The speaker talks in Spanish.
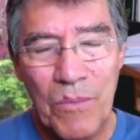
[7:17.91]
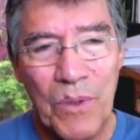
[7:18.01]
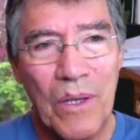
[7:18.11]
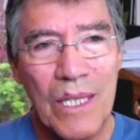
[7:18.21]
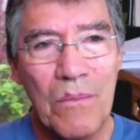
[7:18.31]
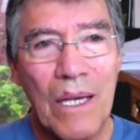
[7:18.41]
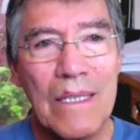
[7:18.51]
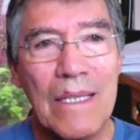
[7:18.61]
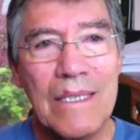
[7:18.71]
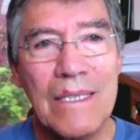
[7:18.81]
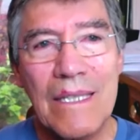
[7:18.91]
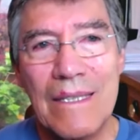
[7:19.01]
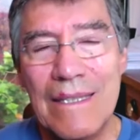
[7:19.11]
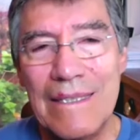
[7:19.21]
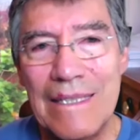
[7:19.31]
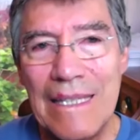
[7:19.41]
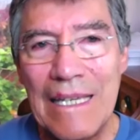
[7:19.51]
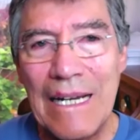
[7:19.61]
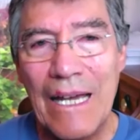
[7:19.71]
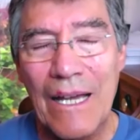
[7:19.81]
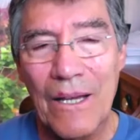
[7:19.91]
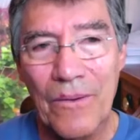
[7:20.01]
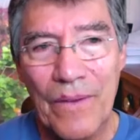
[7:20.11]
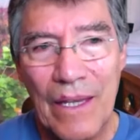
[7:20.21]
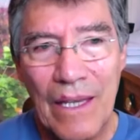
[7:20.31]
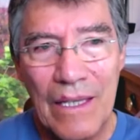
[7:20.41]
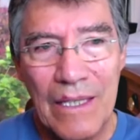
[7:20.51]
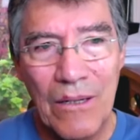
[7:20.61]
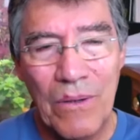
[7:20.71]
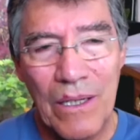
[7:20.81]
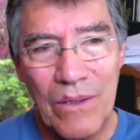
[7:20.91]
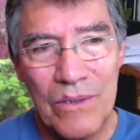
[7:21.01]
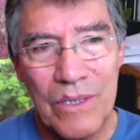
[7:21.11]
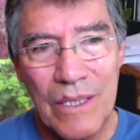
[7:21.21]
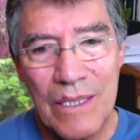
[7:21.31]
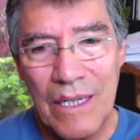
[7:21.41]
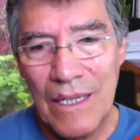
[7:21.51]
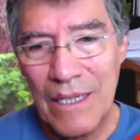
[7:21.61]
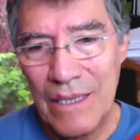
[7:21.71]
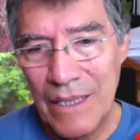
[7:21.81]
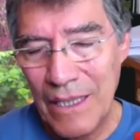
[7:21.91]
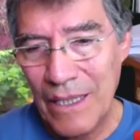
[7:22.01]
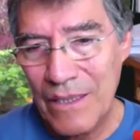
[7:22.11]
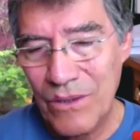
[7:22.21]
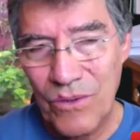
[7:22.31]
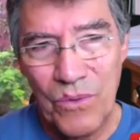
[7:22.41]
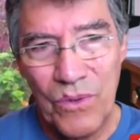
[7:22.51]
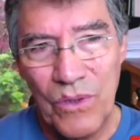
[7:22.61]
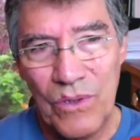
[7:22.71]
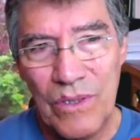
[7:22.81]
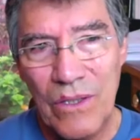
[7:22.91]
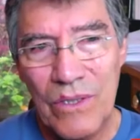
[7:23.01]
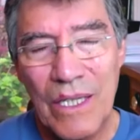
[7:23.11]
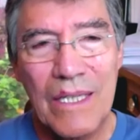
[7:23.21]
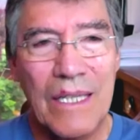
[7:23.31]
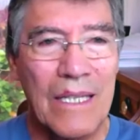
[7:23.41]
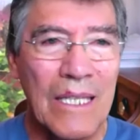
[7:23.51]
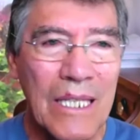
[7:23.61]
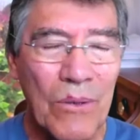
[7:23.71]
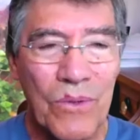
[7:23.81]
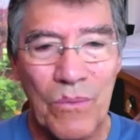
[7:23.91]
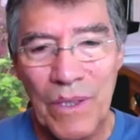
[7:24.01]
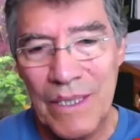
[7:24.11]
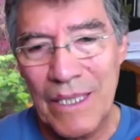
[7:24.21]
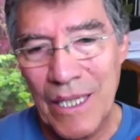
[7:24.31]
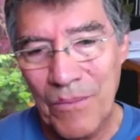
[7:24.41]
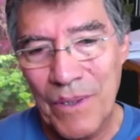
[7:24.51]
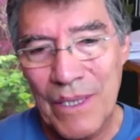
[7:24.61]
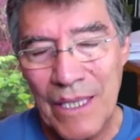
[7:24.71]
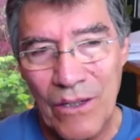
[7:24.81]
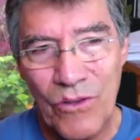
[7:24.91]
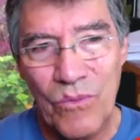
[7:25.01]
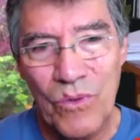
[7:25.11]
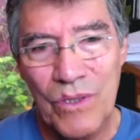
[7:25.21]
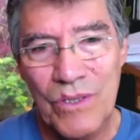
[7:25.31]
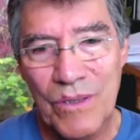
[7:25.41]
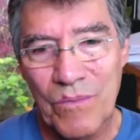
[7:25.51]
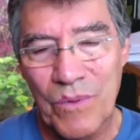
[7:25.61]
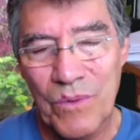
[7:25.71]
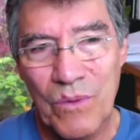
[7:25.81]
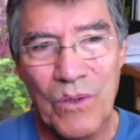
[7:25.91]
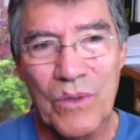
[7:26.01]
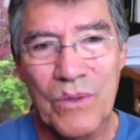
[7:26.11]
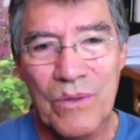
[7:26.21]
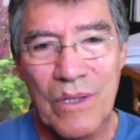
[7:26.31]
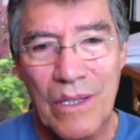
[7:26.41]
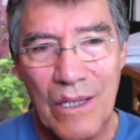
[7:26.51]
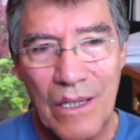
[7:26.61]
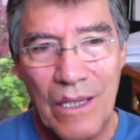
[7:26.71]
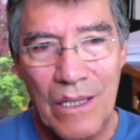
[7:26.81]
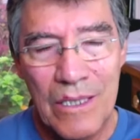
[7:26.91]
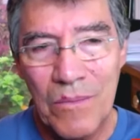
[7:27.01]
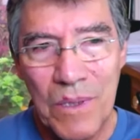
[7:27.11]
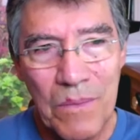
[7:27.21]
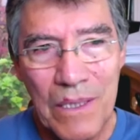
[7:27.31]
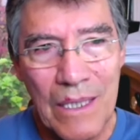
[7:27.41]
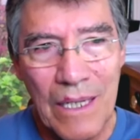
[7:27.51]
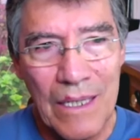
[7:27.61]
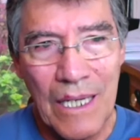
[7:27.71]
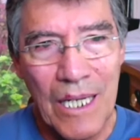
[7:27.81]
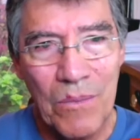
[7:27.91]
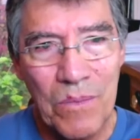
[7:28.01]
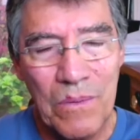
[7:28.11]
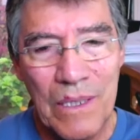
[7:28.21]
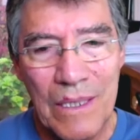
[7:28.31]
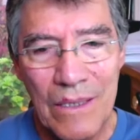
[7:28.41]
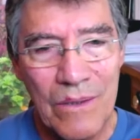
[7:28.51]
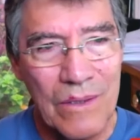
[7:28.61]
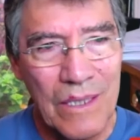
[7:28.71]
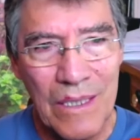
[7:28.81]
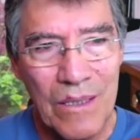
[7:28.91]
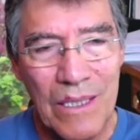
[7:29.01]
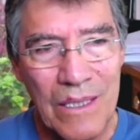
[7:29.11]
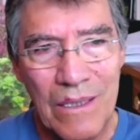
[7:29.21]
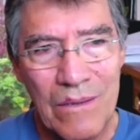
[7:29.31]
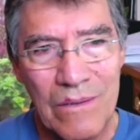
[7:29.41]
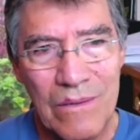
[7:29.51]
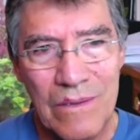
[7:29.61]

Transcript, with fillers: Pero además, así se quisiera que el Banco Central retenga estos fondos y los acredite automáticamente a los municipios o a otros. Simplemente la caja pública no tiene dinero.